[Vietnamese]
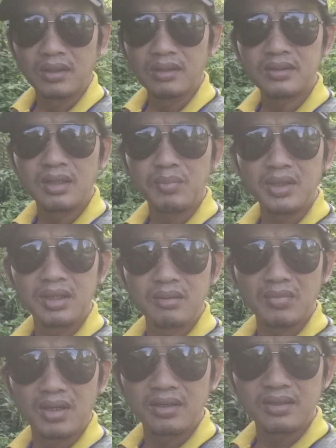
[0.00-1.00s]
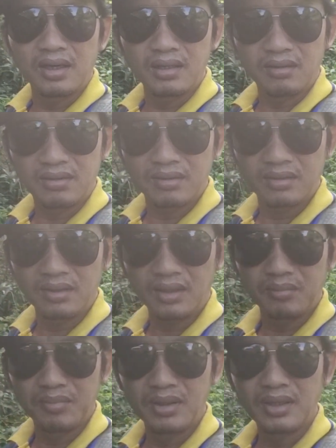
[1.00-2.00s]
chữ trên máy tính mình hết trơn rồi
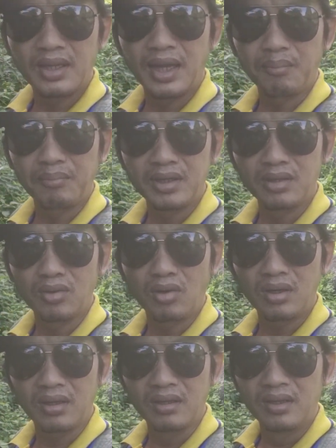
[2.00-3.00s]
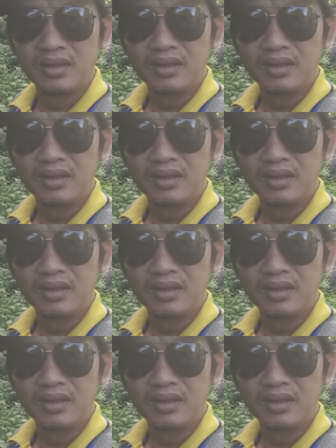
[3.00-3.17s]
ha mình đã làm cái điều đó rồi